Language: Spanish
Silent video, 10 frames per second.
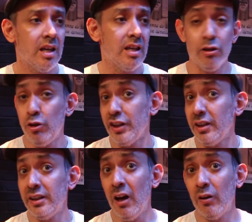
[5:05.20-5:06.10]
Y eso es lo que he
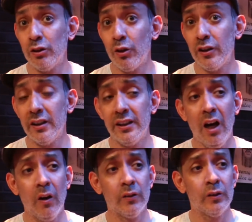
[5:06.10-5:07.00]
intentado, es lo que he
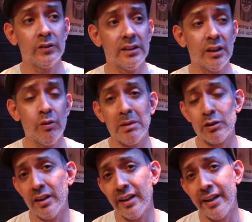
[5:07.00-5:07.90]
intentado, ¿no? Hacer un
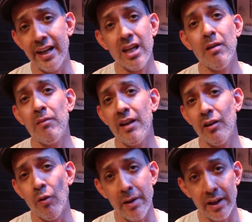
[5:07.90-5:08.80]
personaje
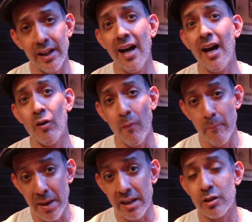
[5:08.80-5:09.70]
creíble, con verdad, con
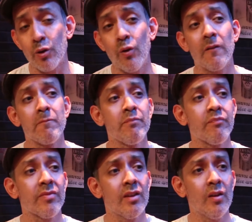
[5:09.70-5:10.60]
peso,
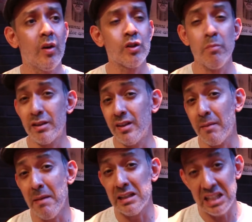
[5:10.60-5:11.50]
¿no? Es un
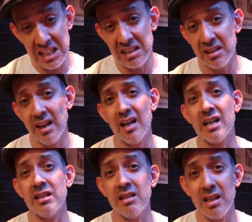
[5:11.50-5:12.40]
personaje machista,
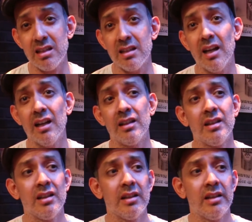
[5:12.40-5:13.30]
racista,
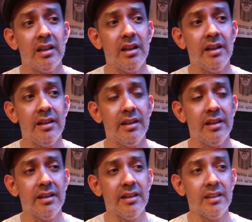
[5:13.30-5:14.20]

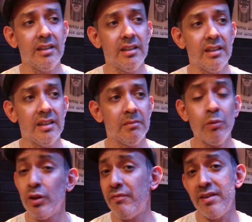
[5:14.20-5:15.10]
eh,
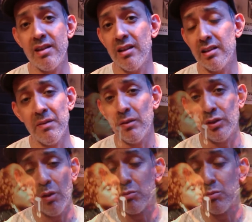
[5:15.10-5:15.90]
muy difícil, me ha costado